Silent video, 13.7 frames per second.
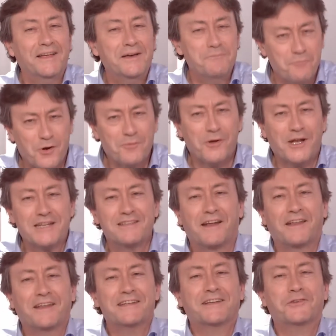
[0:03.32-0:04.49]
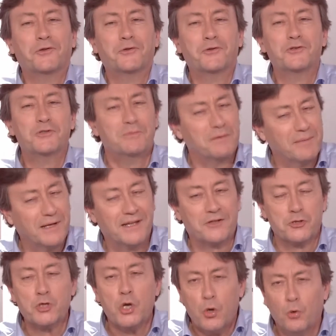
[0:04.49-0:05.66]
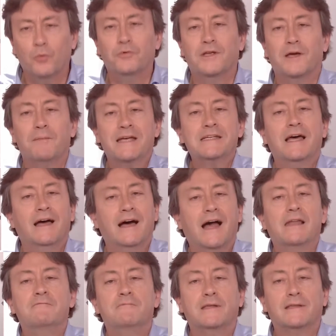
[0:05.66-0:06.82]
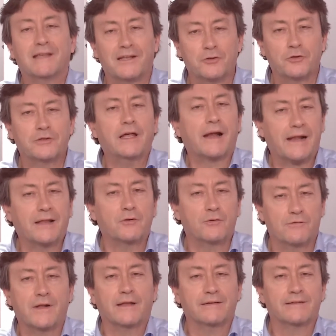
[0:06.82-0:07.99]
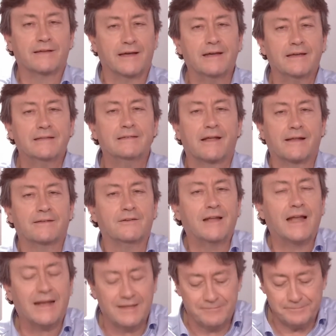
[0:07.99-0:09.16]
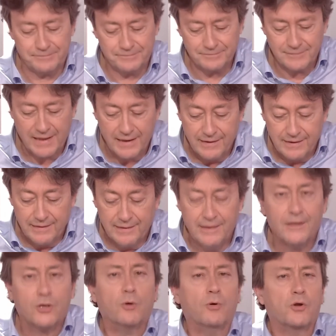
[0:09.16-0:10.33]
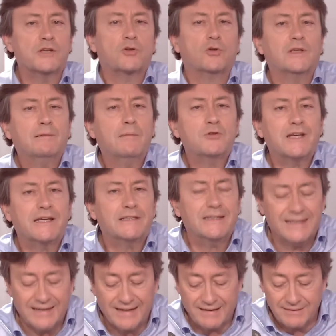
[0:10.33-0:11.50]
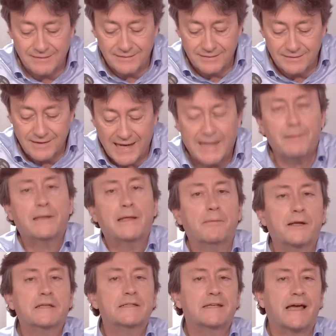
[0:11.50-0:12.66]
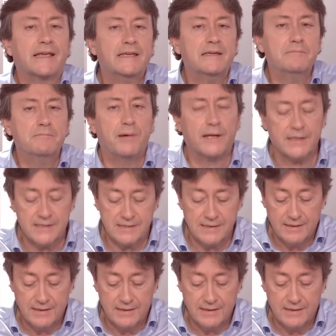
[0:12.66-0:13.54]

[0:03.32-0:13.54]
Muy buenas tardes a todos y bienvenidos un día más al invitado de Radio Francia Internacional. Como les contábamos ayer, eh, acaba de abrirse aquí en París